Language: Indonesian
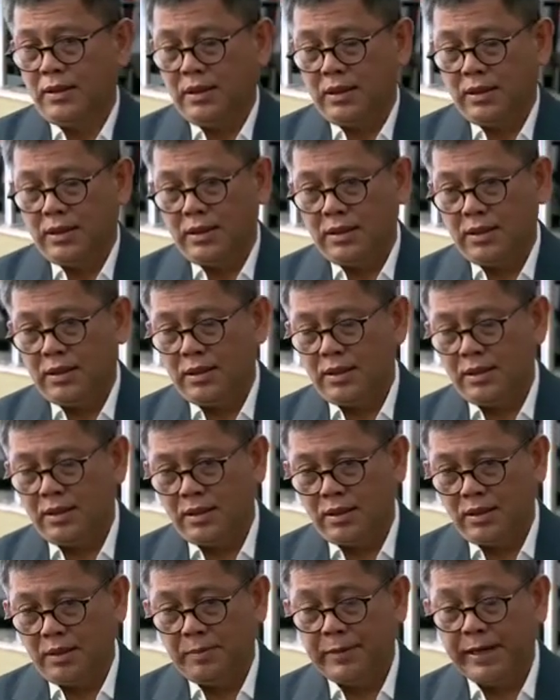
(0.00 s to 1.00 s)

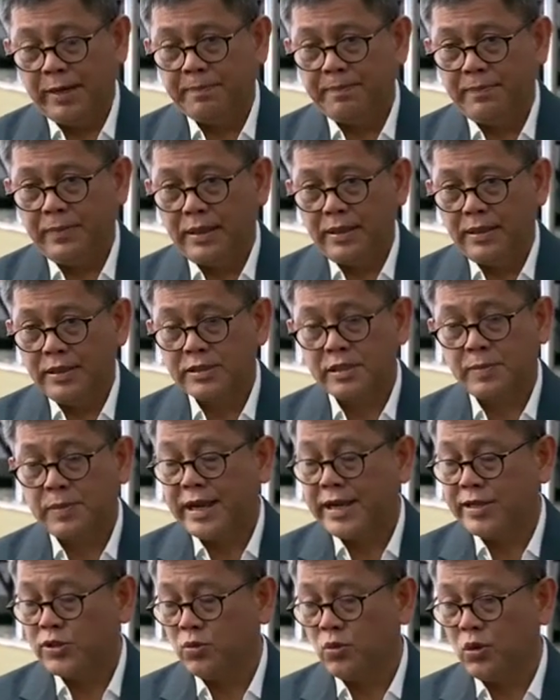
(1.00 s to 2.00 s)
uh,
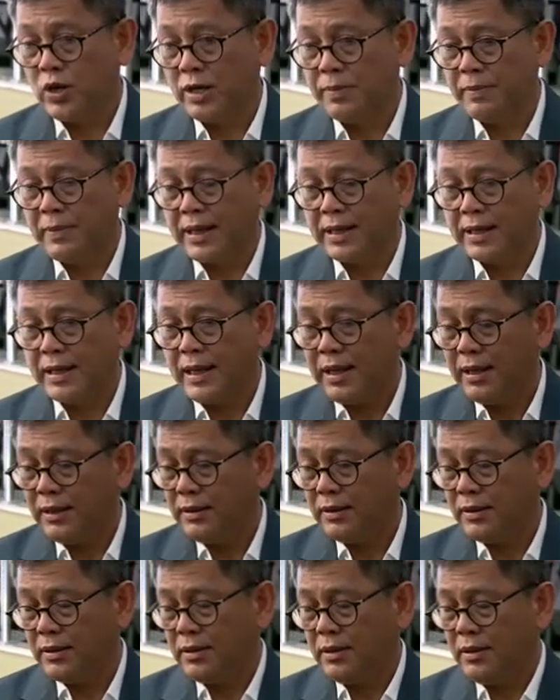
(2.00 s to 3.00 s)
sebagai sebuah lembaga